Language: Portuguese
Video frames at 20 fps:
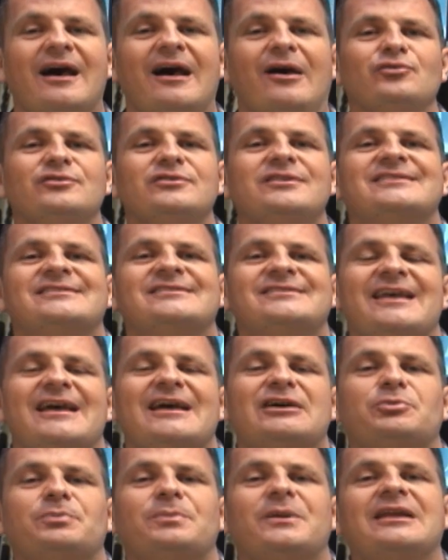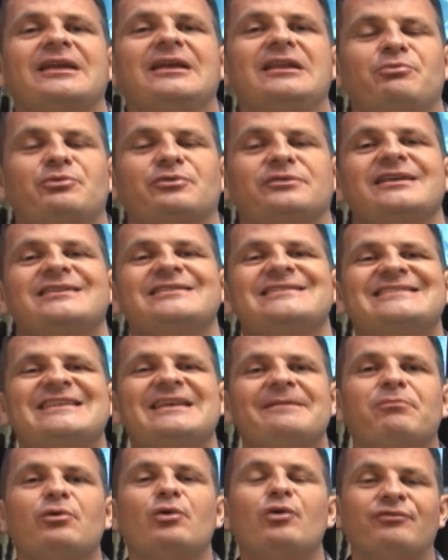ao deserto para que ele pudesse
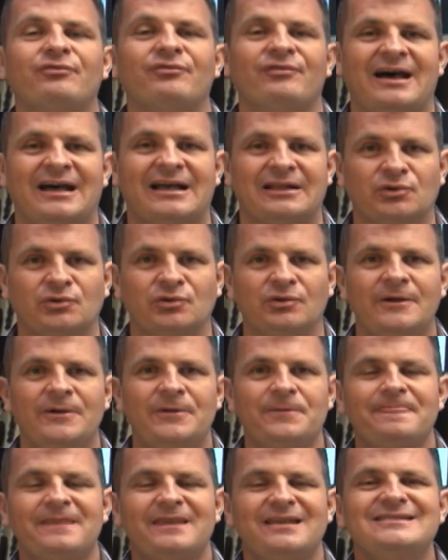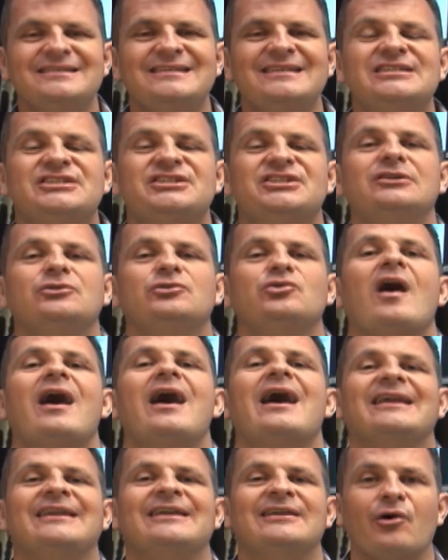ser provado. Que sentido
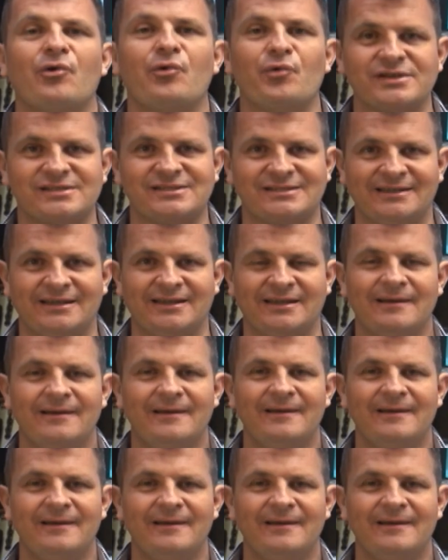há em algo assim?